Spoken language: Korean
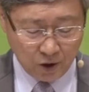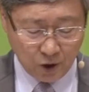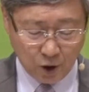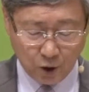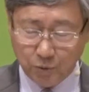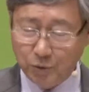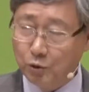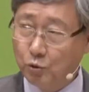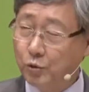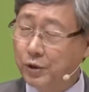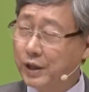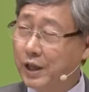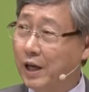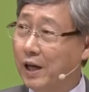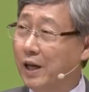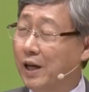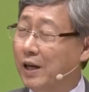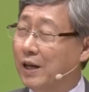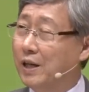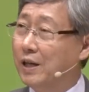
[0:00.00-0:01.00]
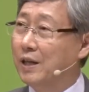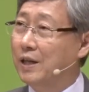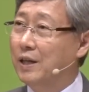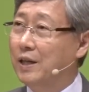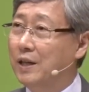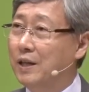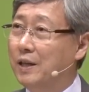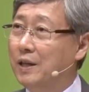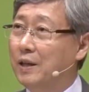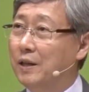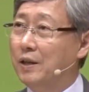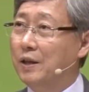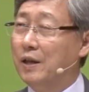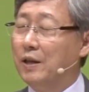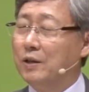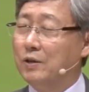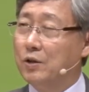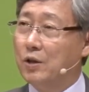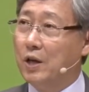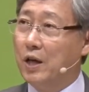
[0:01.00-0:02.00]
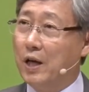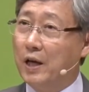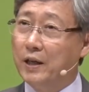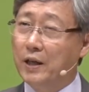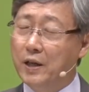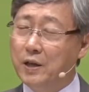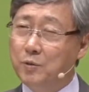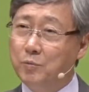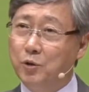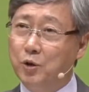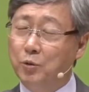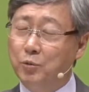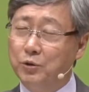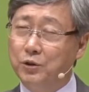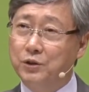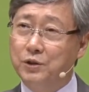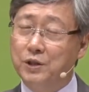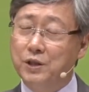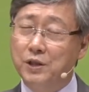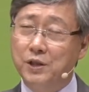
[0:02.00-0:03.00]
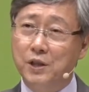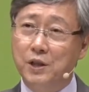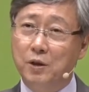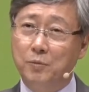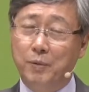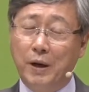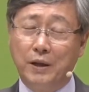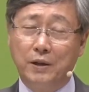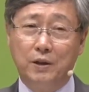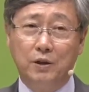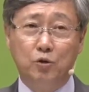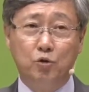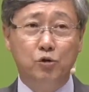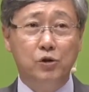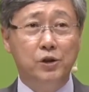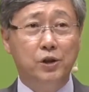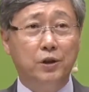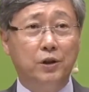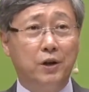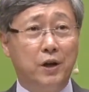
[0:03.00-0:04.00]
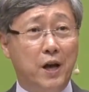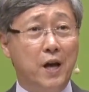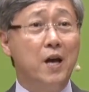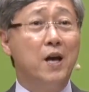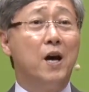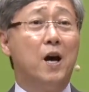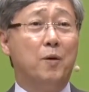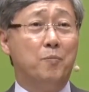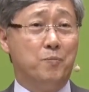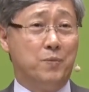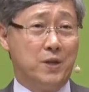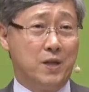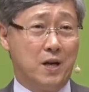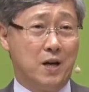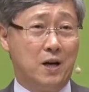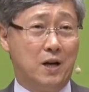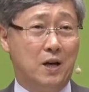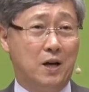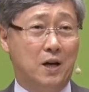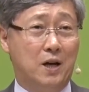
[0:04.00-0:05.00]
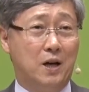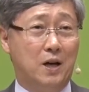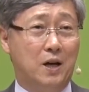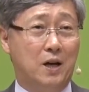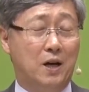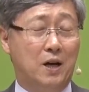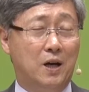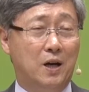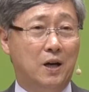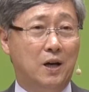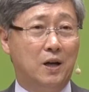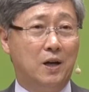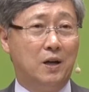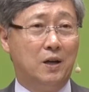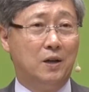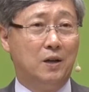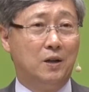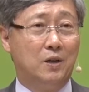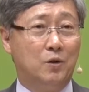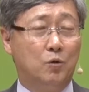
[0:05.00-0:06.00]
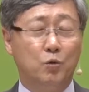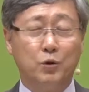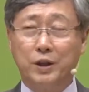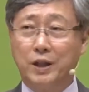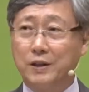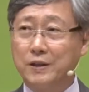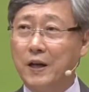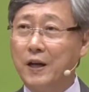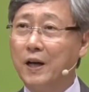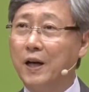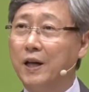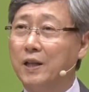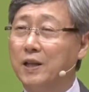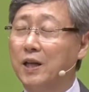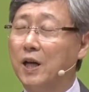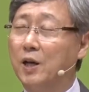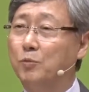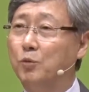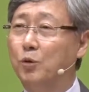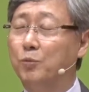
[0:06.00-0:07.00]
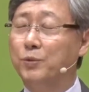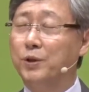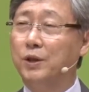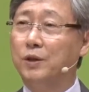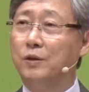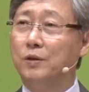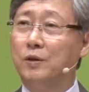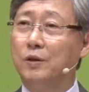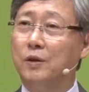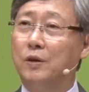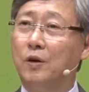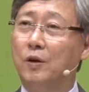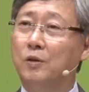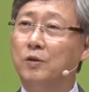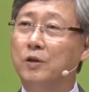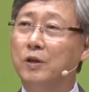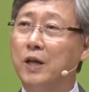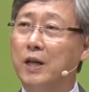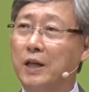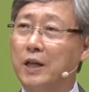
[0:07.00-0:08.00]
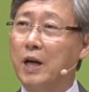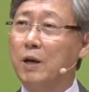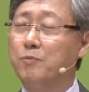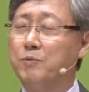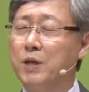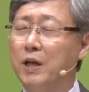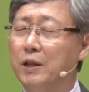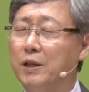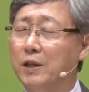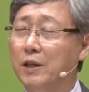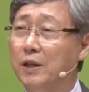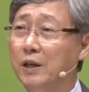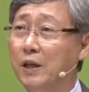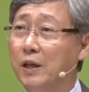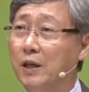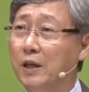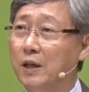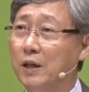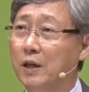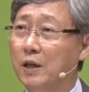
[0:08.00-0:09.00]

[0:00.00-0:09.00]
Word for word: 여러분, 우리가 하나님으로부터 지시를 받는 훈련을 해야 합니다. 우리가 살아가다가 보면 어느 날 갑자기